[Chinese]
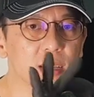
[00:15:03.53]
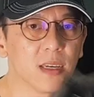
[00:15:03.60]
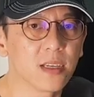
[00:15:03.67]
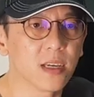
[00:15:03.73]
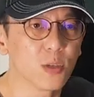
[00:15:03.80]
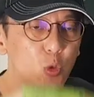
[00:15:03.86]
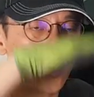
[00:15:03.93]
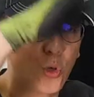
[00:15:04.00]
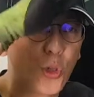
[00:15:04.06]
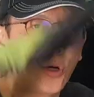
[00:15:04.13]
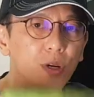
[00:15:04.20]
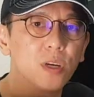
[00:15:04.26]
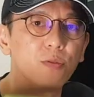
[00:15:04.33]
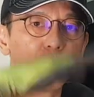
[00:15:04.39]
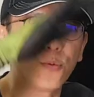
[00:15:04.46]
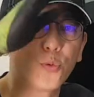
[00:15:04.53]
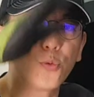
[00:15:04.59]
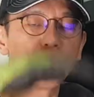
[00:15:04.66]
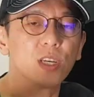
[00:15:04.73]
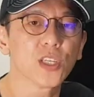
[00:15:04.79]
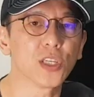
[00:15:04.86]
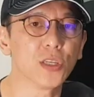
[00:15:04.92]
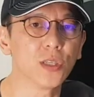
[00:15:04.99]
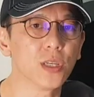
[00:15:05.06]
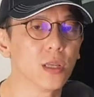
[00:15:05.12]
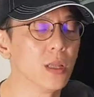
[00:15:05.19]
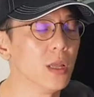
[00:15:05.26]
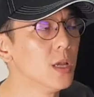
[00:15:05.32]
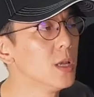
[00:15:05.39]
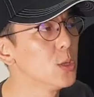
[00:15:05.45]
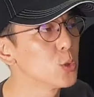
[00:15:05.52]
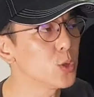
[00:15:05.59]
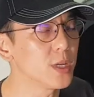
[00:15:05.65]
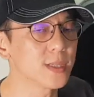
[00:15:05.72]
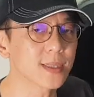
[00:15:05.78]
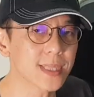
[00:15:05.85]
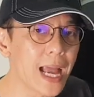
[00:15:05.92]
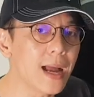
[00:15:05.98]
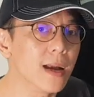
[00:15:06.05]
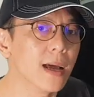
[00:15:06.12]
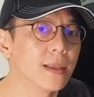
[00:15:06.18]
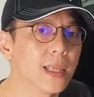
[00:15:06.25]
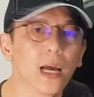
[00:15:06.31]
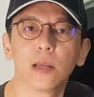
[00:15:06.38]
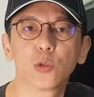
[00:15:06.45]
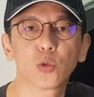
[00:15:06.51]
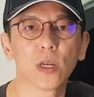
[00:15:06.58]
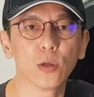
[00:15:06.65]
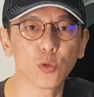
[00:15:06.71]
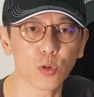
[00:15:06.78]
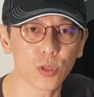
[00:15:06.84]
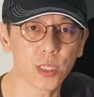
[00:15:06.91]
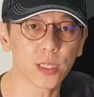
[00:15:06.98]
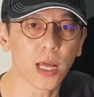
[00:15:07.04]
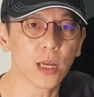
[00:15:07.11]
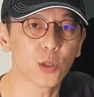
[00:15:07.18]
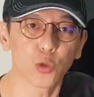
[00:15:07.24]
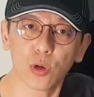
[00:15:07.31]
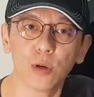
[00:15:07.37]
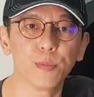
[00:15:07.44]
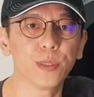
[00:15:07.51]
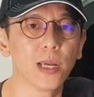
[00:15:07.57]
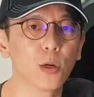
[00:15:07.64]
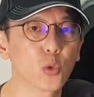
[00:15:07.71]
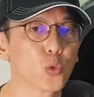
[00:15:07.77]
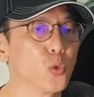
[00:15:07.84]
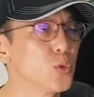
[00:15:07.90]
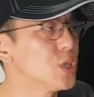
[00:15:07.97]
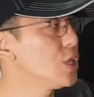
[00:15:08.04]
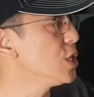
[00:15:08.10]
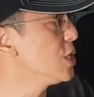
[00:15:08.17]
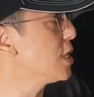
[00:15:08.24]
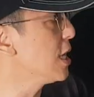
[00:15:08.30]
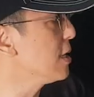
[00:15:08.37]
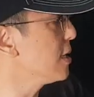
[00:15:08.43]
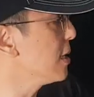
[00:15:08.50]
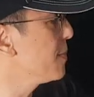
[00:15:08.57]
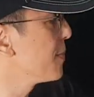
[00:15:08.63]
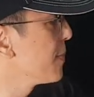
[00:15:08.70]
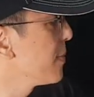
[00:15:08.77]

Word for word: 的一个做动的幅度的行程，所以当然它乘坐起来就会比较舒适一点点。